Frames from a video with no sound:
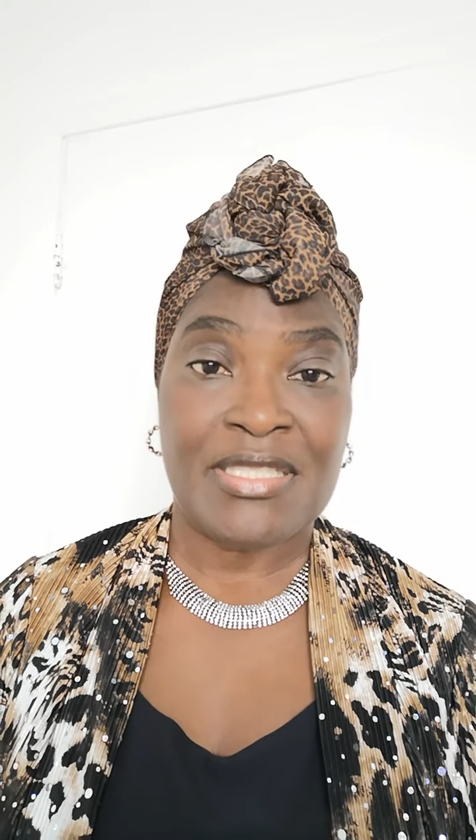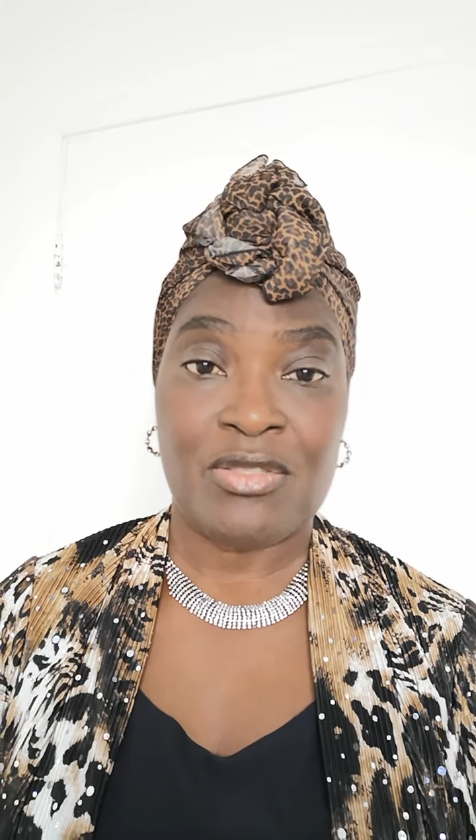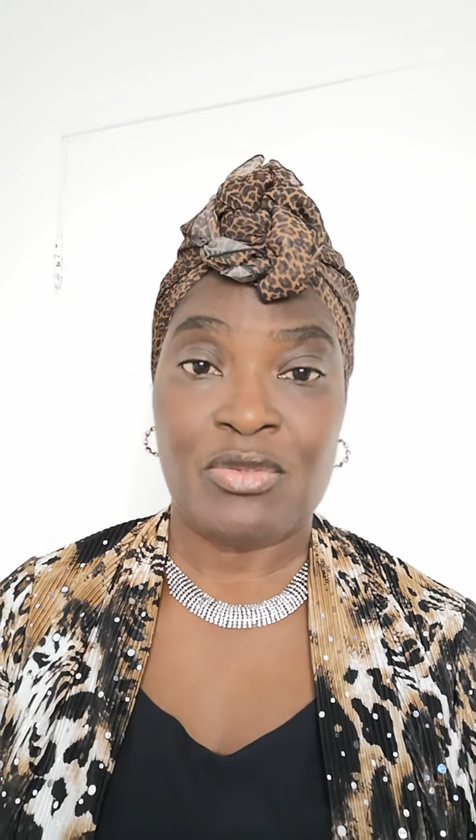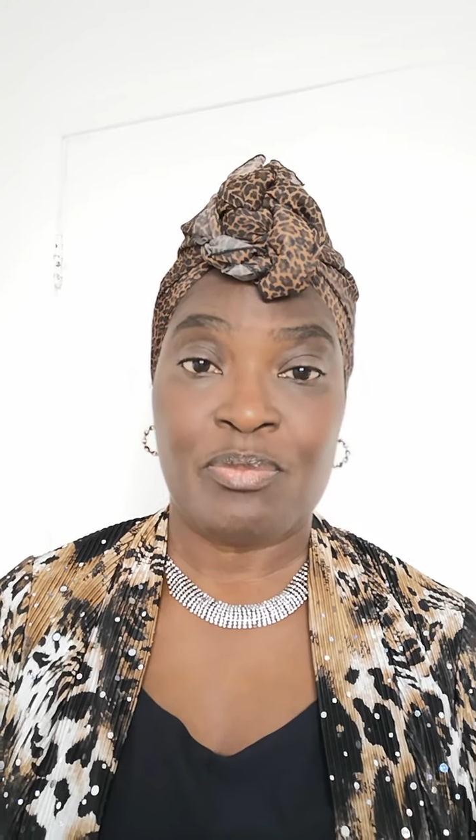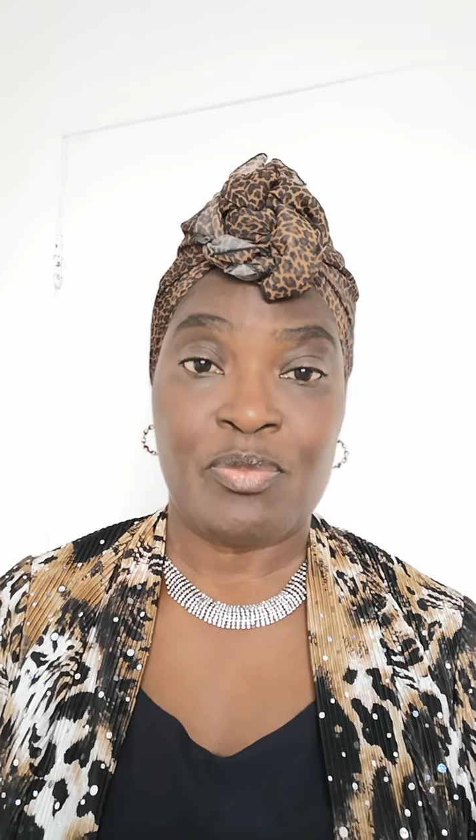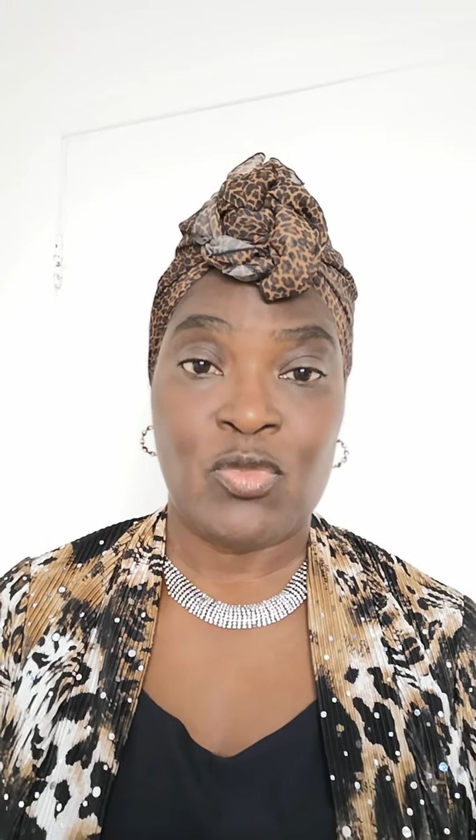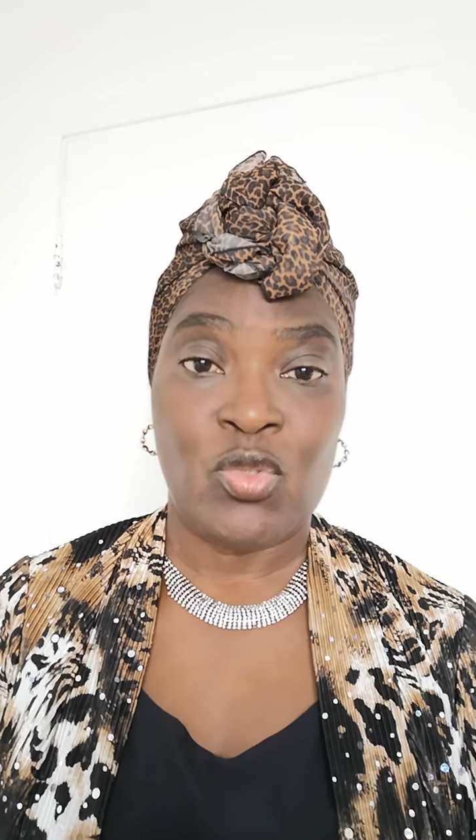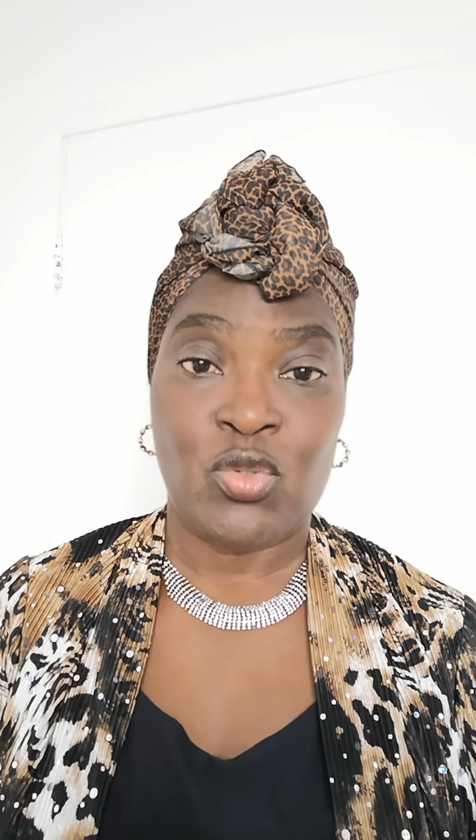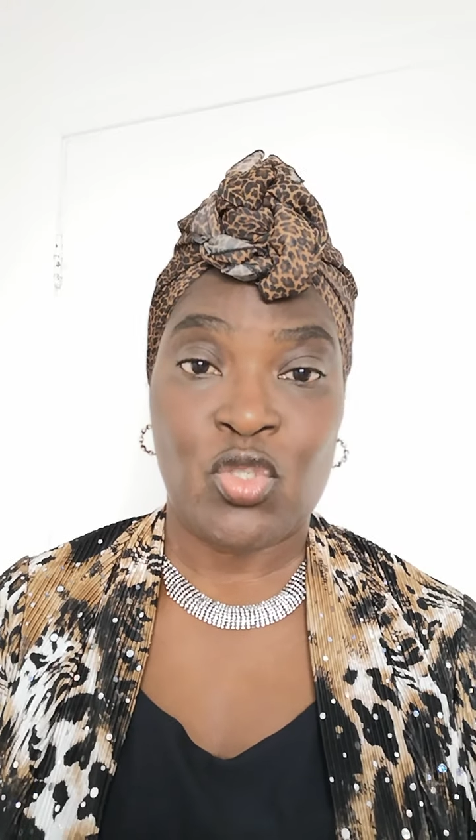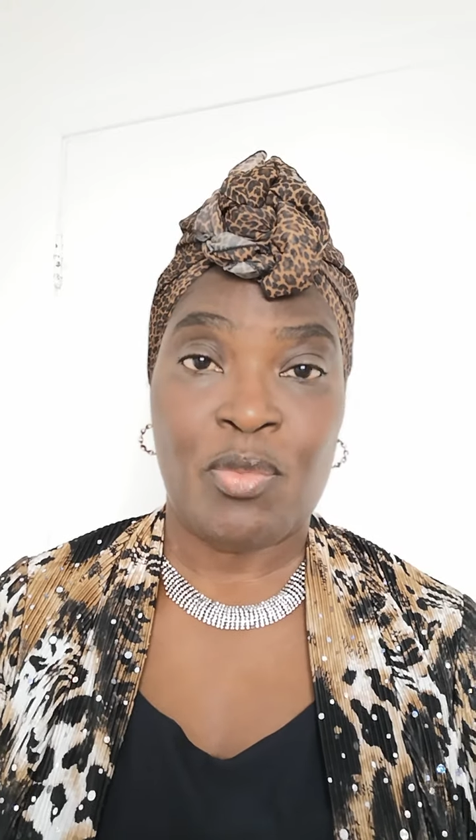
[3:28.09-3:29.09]
C'est le,
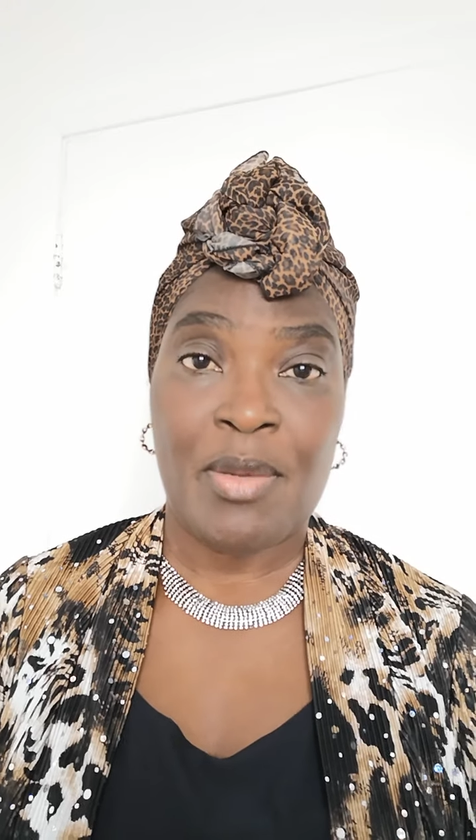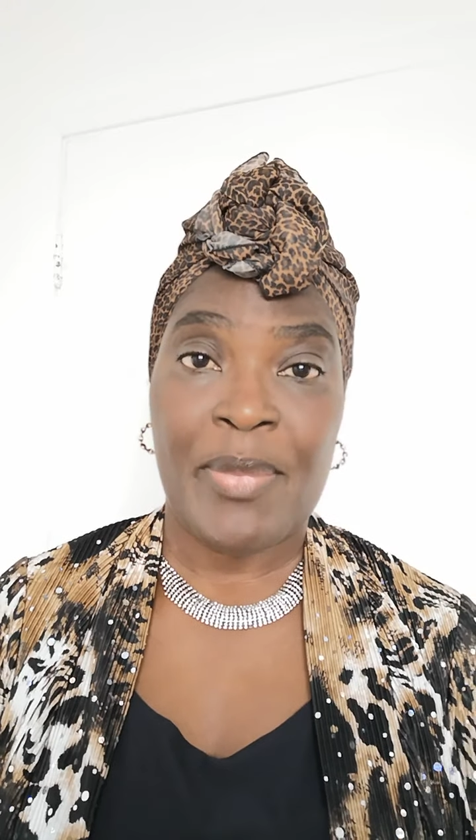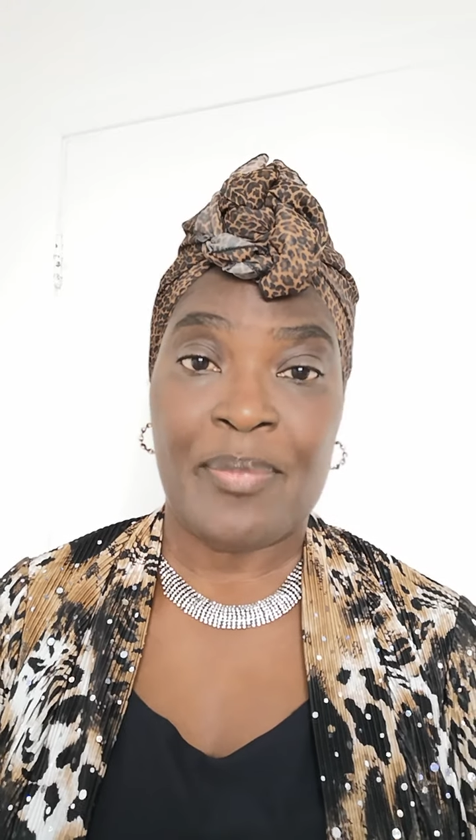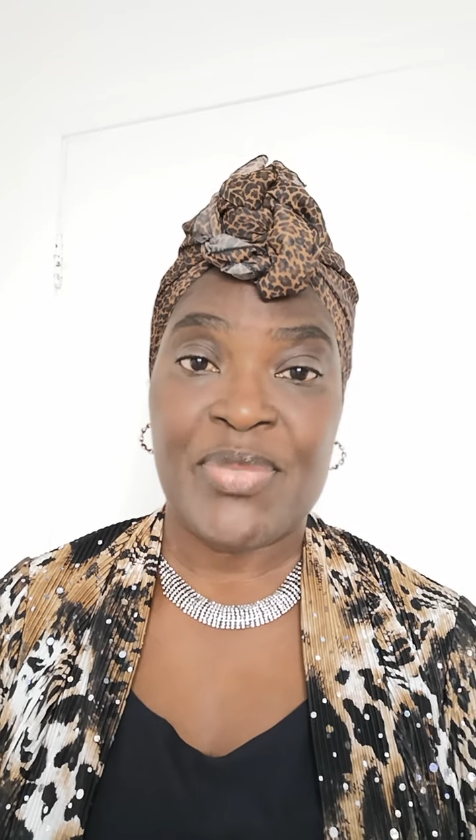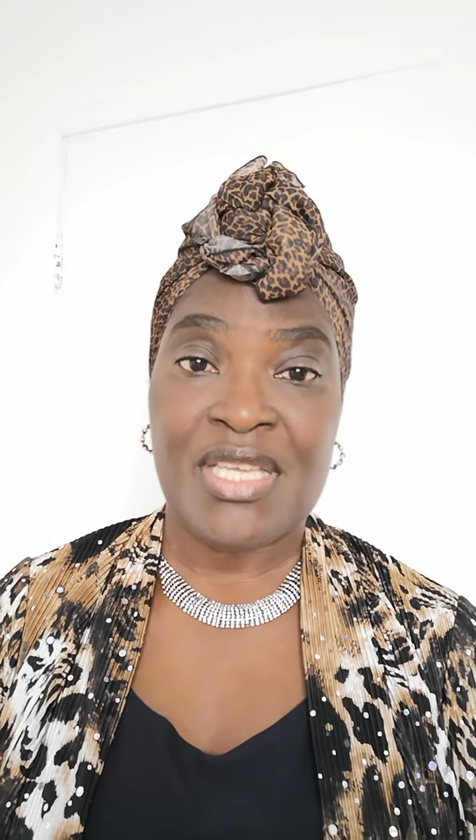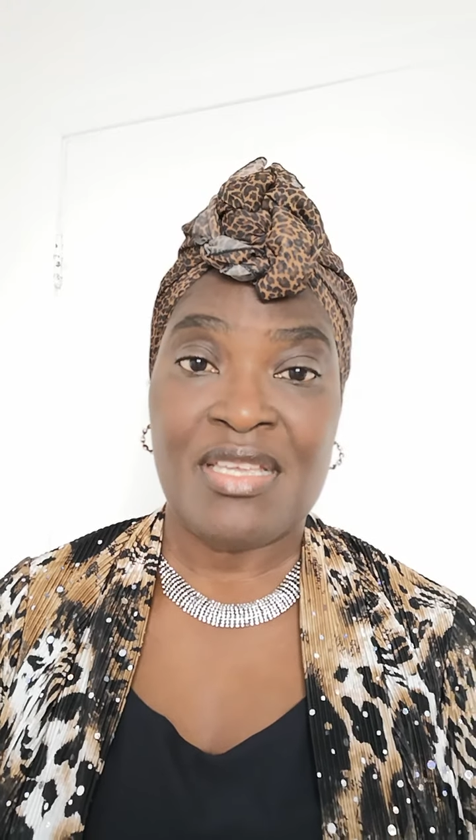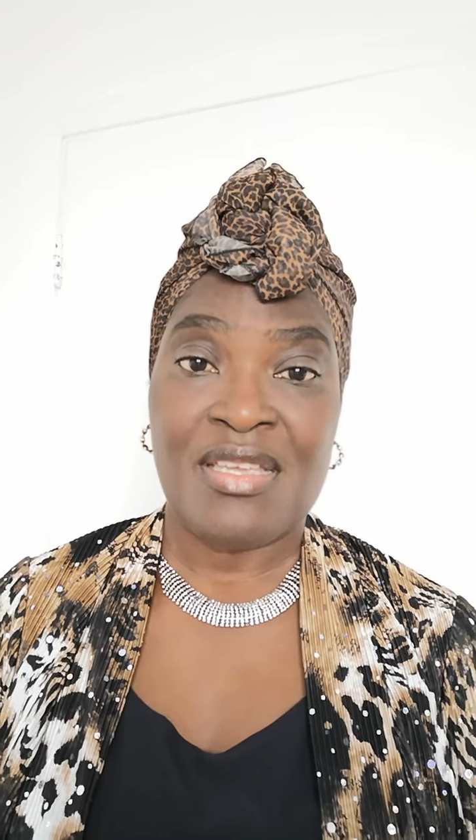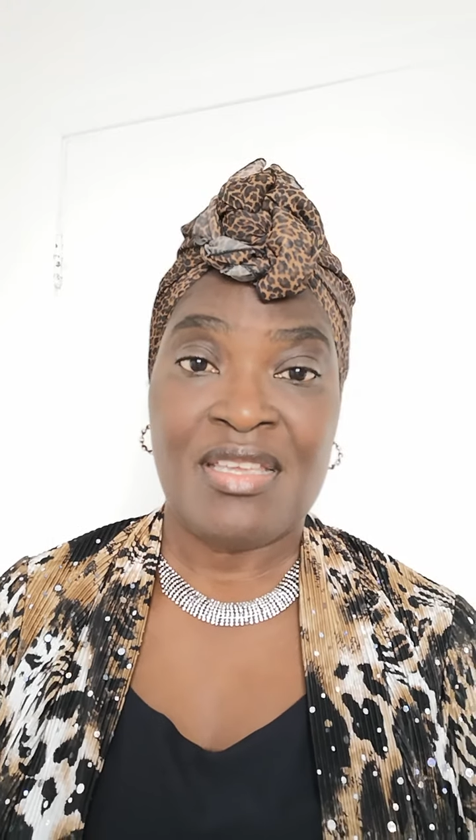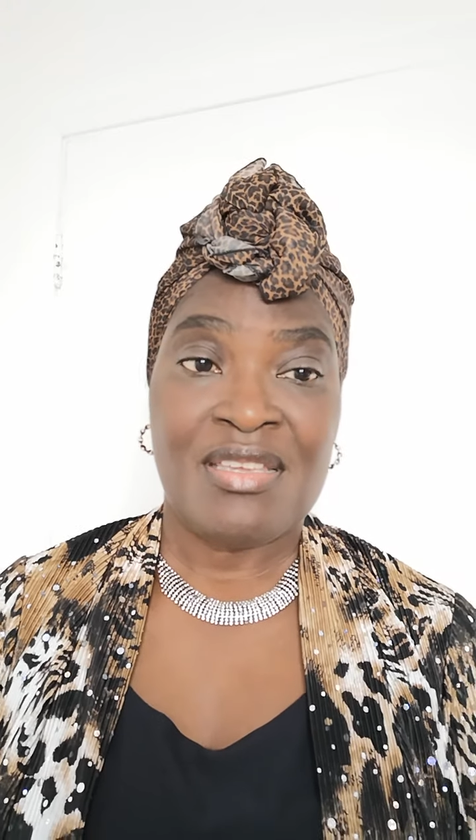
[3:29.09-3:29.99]
le, document papier